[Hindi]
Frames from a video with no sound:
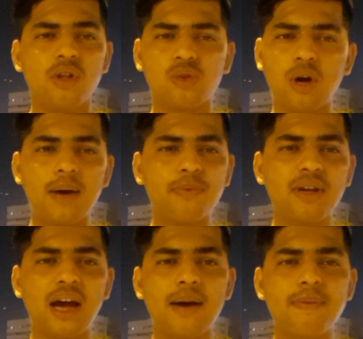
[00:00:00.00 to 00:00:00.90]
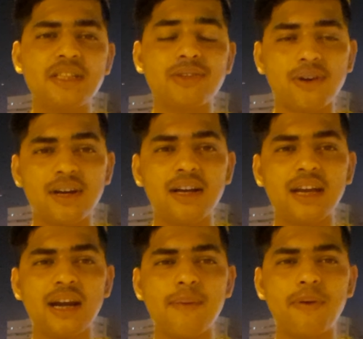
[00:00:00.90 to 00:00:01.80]
तो आपको यहाँ पे स्ट्रगल
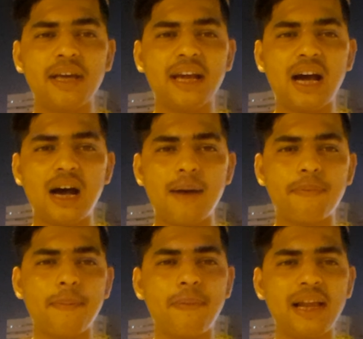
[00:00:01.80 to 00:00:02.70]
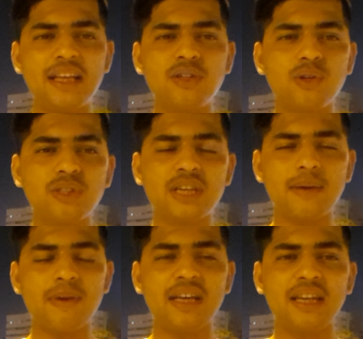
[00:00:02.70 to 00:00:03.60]
करना पड़ेगा आपके पहले जो
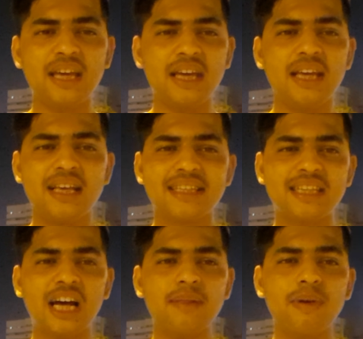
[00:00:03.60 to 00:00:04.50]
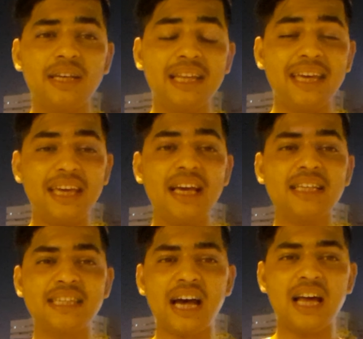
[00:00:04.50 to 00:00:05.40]
छः महीने सात महीने एक
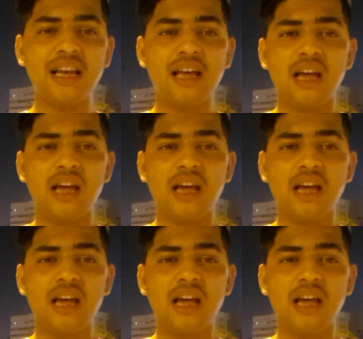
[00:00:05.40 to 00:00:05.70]
साल